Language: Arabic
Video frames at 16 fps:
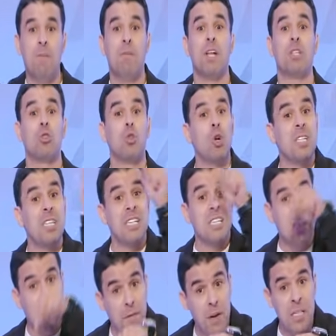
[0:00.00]
فتروح
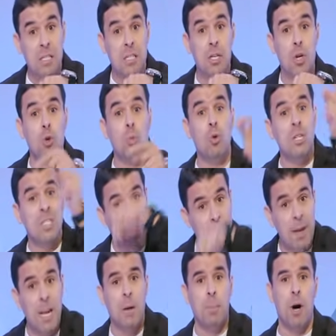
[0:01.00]
تستفز جمهور
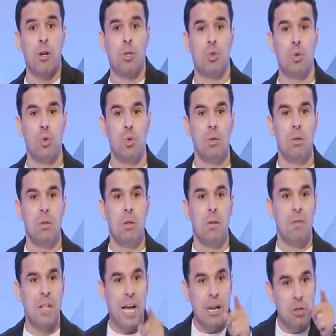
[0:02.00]
الزمالك برضه
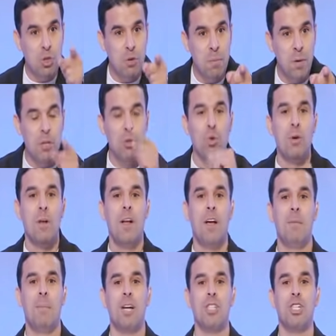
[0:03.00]
فتعال نشوف برضه
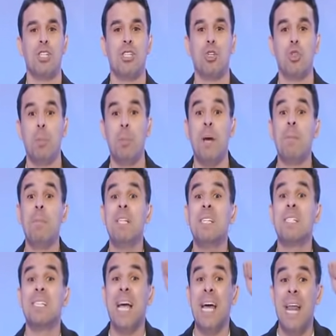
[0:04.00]
ماتش السوبر من
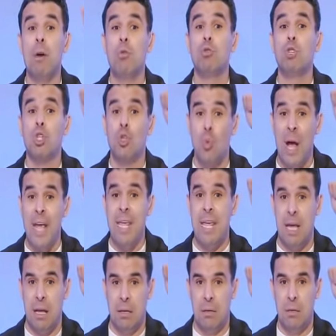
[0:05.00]
سنه
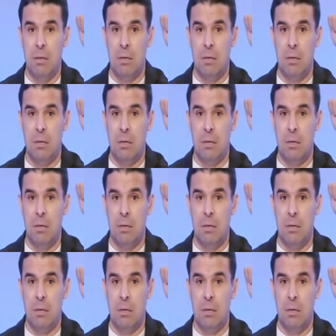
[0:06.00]
وشويه